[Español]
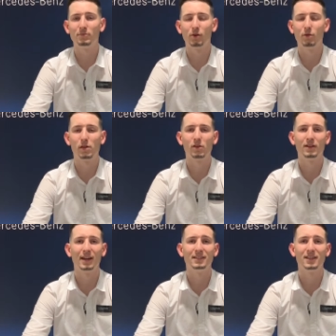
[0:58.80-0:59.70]
en producción
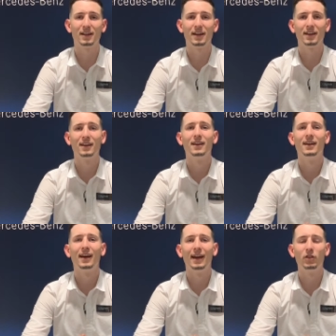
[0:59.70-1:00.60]
en serie
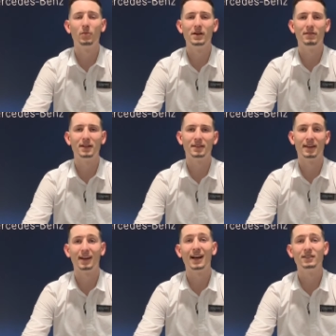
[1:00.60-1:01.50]
en 2020.
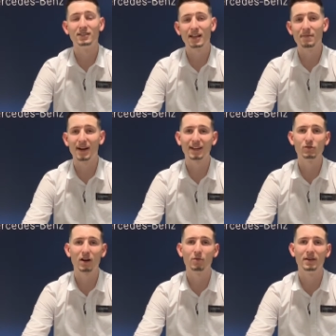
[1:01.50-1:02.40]
El sistema, que es
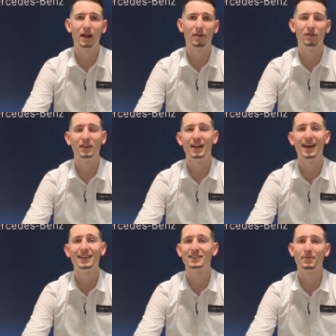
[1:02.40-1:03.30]
una combinación de
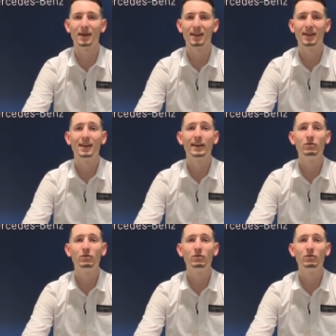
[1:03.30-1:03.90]
ESP y